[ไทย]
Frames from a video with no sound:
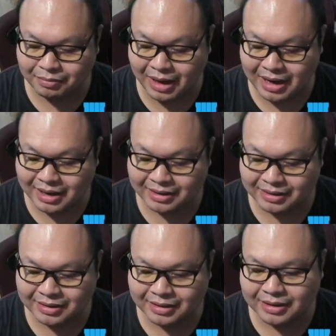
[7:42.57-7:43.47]
มา
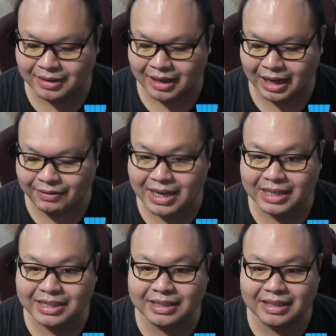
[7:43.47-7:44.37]
ให้พี่
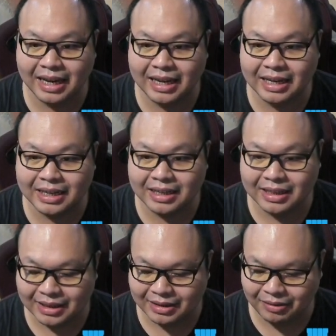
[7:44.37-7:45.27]
ได้ชื่นใจ
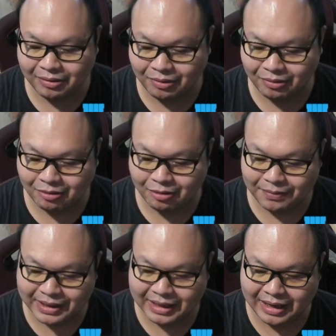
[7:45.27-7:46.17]
โอ้โห
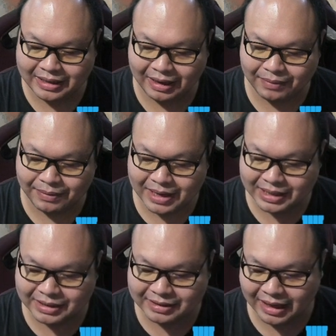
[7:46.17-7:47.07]
ไม่ได้ทำให้พี่
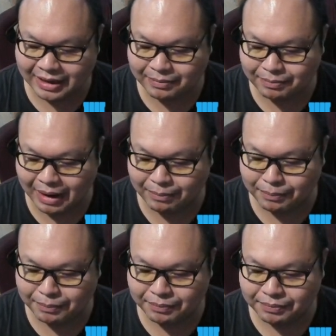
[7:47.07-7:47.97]
ได้ชื่นใจแบบ
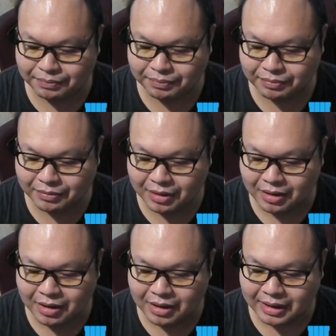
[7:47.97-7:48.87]

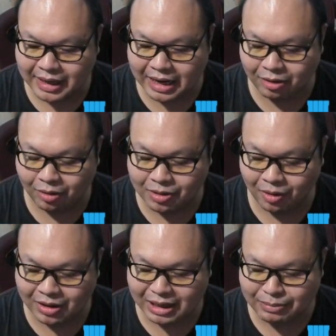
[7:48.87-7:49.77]
การออก
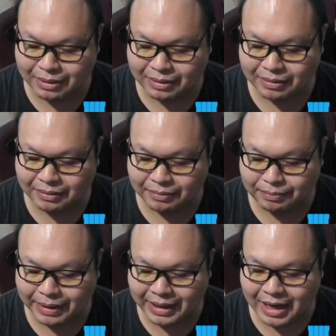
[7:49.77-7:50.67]
ก่อนนี่มัน
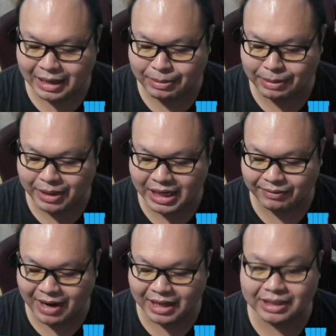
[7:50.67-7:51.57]
เป็นเรื่องที่ผิดผี
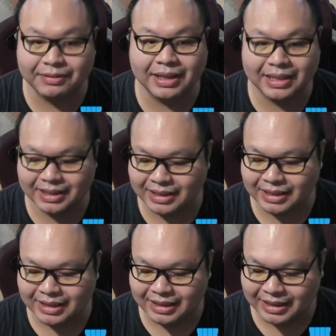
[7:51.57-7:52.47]
มากเลยใช่ไหม
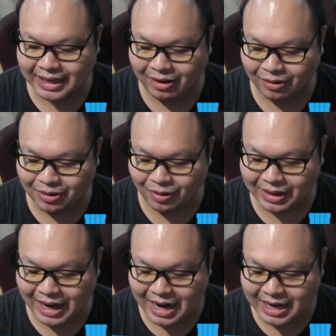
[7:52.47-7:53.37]
แค่ออกก่อ
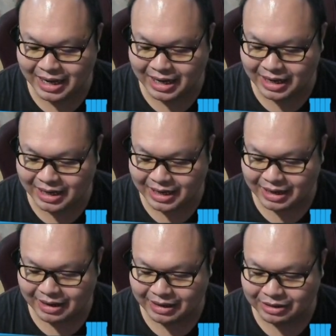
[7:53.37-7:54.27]
นได้นี่
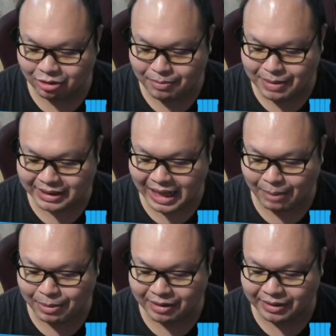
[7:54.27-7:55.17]
ช่วยเมตตา
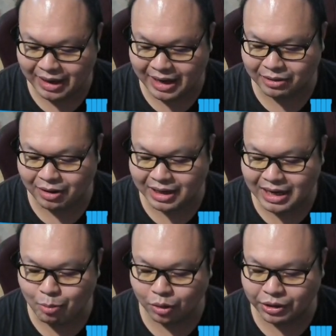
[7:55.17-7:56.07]
มาหน่อยสิอ่ะอย่างน้อยก็
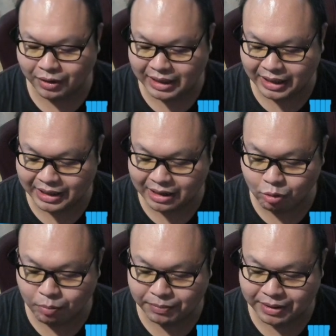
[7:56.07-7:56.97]
ได้ม่วงสองอันอันนี้ก็
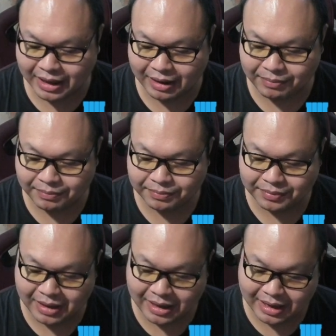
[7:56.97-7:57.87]
คุมนะครับ
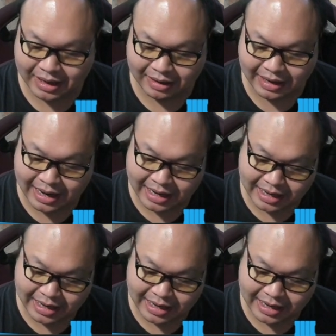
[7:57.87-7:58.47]
อ่าละ